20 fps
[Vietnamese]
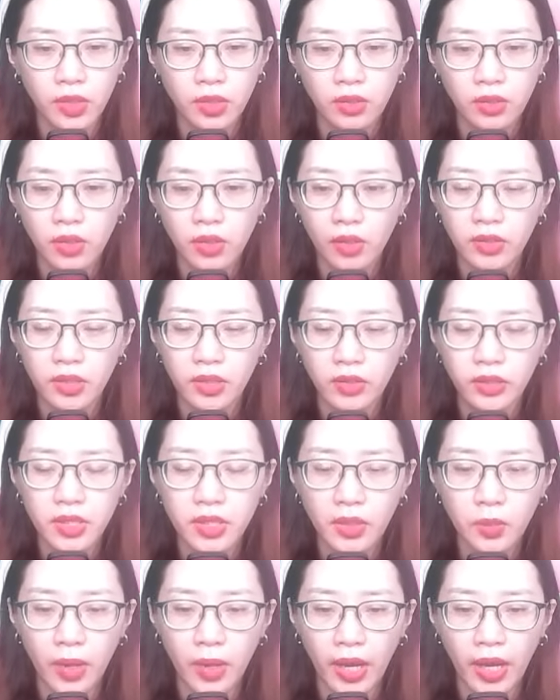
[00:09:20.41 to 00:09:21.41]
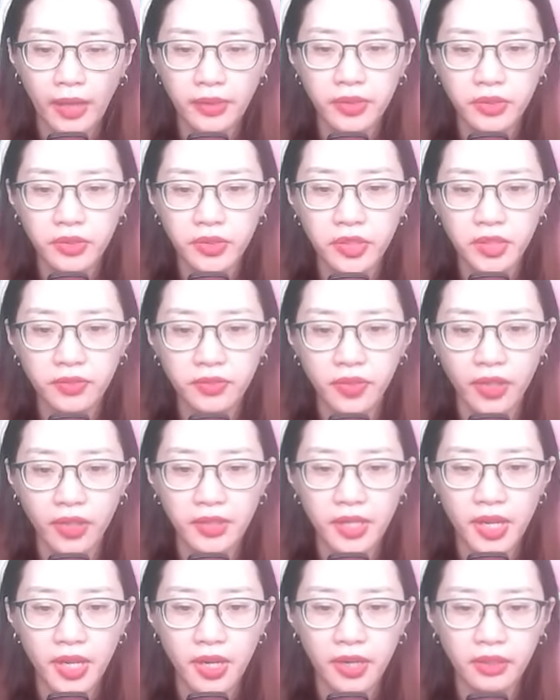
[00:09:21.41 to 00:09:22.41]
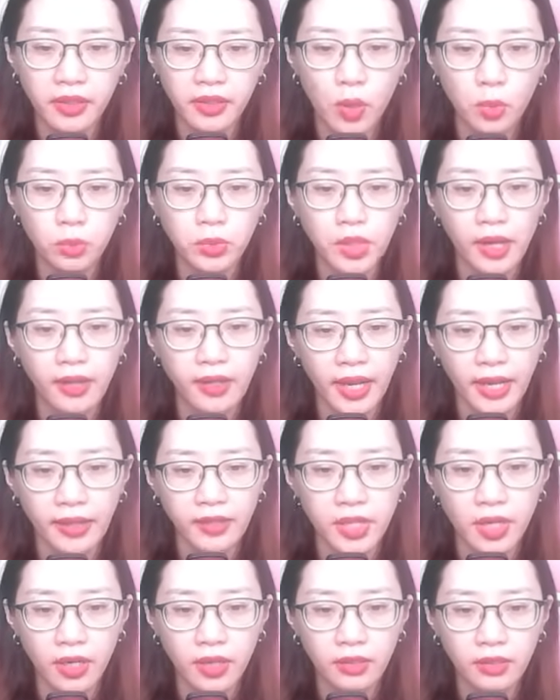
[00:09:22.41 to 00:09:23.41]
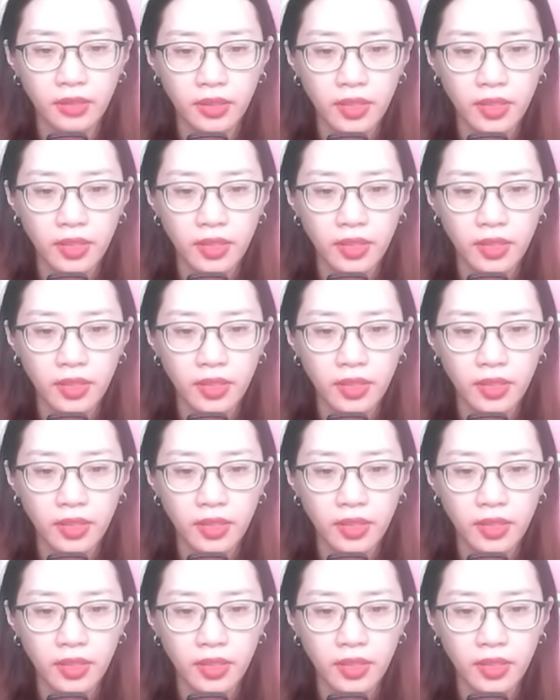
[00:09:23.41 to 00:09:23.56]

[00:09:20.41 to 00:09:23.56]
Ngọn lửa chân hỏa như nước vỡ đê không thể cản trở,